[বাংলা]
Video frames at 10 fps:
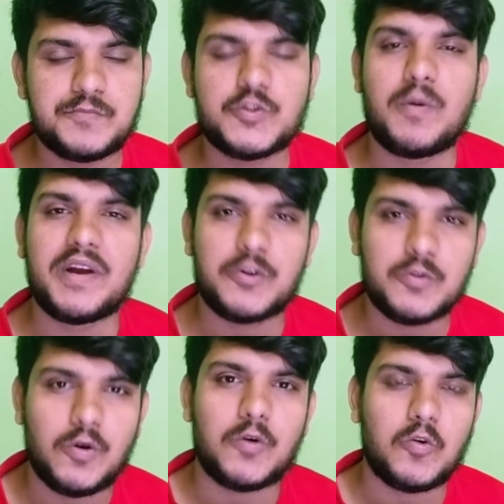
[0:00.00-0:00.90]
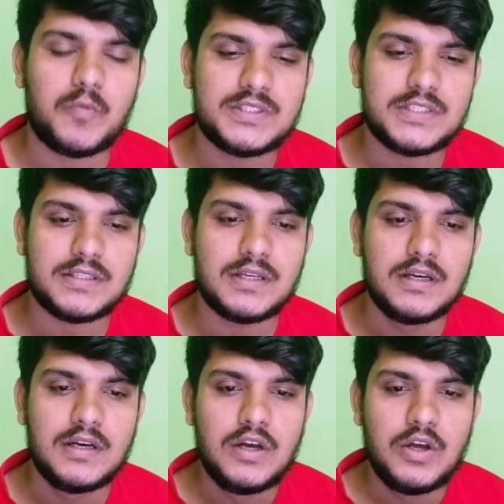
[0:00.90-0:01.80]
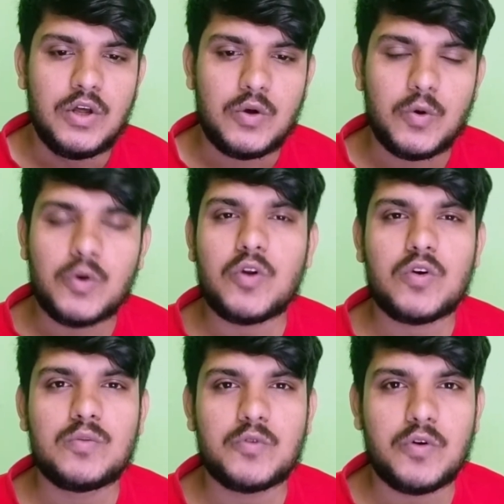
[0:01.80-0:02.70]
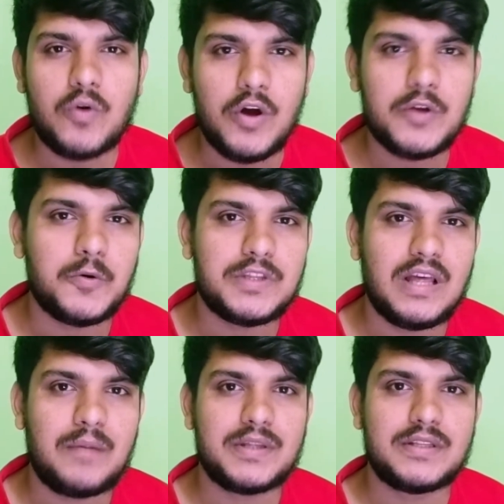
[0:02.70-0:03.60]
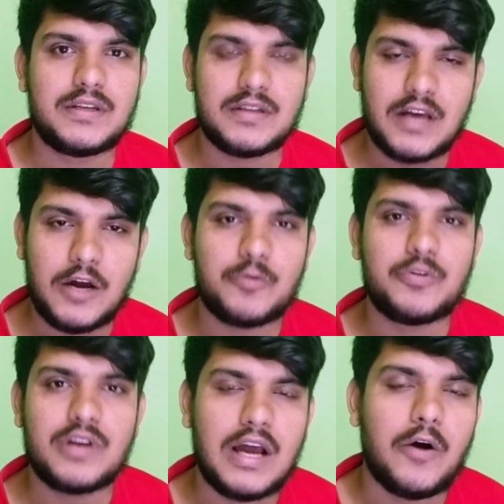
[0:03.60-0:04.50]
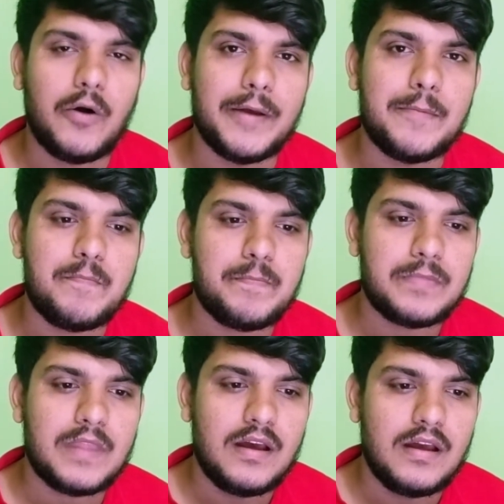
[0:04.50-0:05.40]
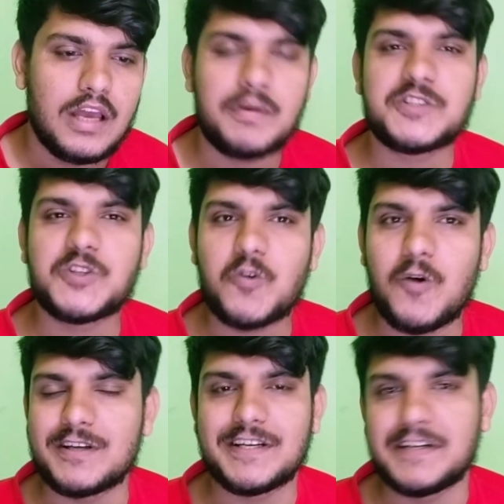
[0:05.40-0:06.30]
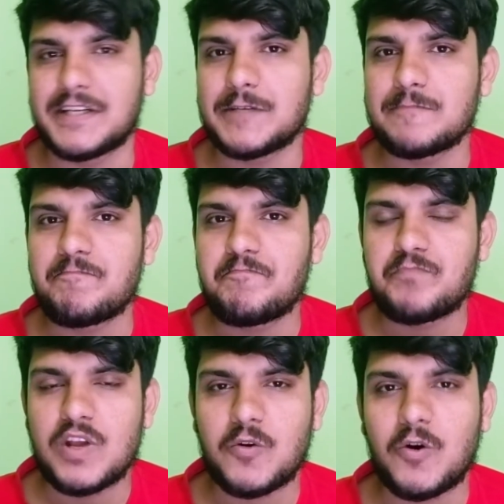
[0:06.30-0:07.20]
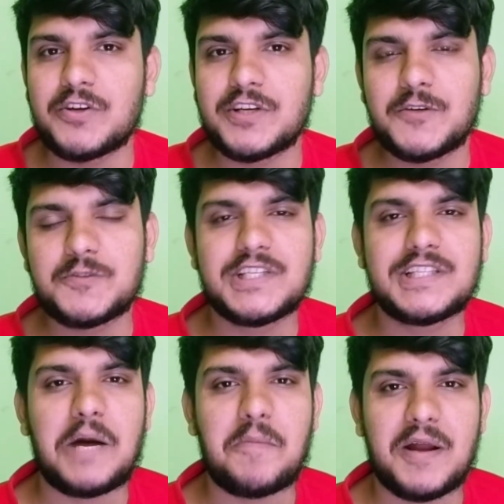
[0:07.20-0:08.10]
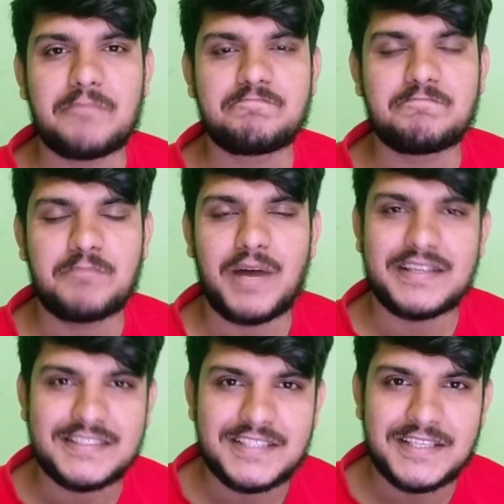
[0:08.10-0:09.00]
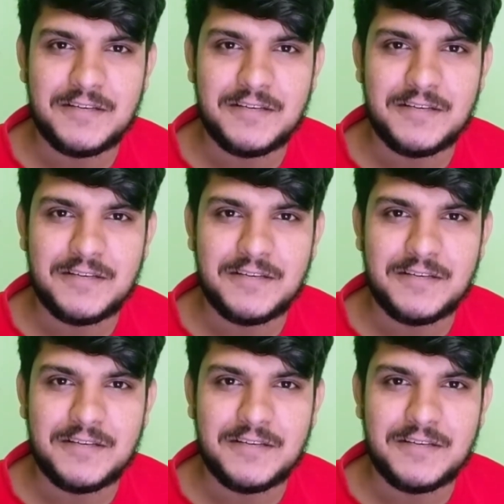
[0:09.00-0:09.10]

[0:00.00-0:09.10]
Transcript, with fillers: সবাই একটু দোয়া করবেন যাতে কোনো রকম ক্ষয়ক্ষতি আমাদের কারোরই না হয় এবার সে কন্টেন্টে কন্টেন্ট হচ্ছে দামাল বানিয়েছে কে